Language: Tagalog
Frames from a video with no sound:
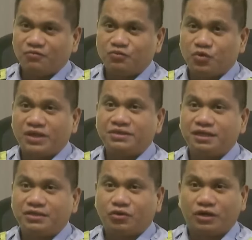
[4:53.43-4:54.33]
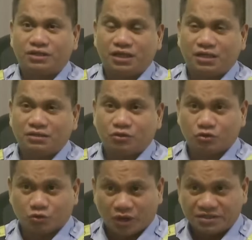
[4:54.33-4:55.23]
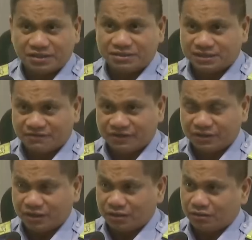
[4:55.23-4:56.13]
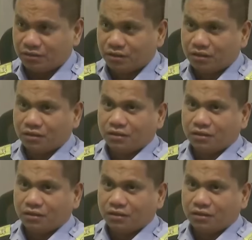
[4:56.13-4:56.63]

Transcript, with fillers: from 2013 to 2017.